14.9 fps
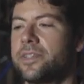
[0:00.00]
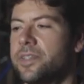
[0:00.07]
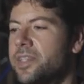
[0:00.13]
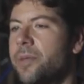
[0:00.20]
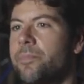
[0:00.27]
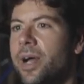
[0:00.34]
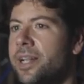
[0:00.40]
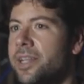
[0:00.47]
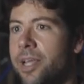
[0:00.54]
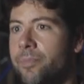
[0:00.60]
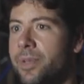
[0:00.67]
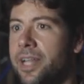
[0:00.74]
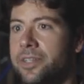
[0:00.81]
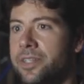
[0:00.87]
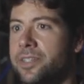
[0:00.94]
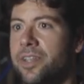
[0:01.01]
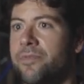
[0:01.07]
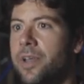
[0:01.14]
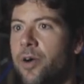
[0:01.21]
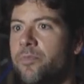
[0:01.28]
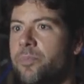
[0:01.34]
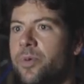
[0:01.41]
es der Ball, der platt ist, den
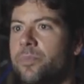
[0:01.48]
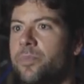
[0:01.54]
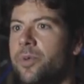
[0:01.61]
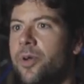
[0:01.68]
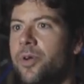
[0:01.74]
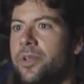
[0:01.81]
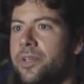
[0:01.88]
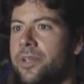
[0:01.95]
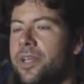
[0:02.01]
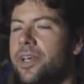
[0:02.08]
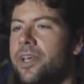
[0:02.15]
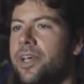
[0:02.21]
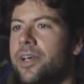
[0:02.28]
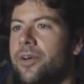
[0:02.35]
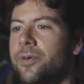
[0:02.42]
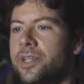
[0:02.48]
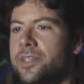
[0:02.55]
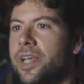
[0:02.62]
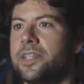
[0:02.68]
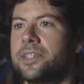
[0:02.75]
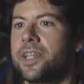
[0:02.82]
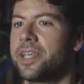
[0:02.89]
wir aufpumpen können, oder
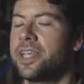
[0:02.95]
sei es der